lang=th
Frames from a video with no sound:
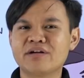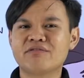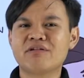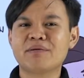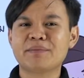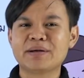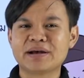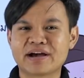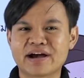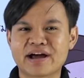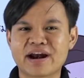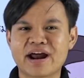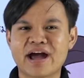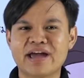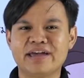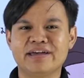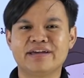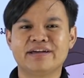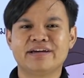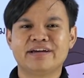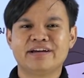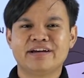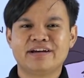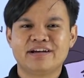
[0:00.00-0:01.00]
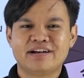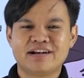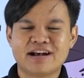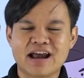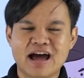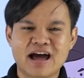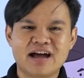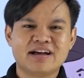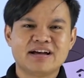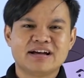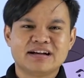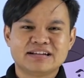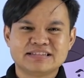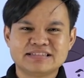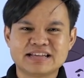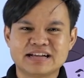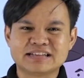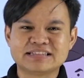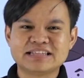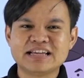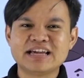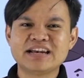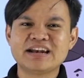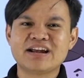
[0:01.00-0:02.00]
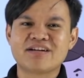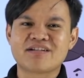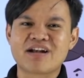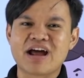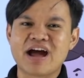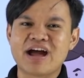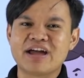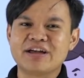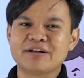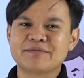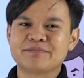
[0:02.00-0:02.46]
ยว่าเป็นใครนะอย่างเช่นอะไร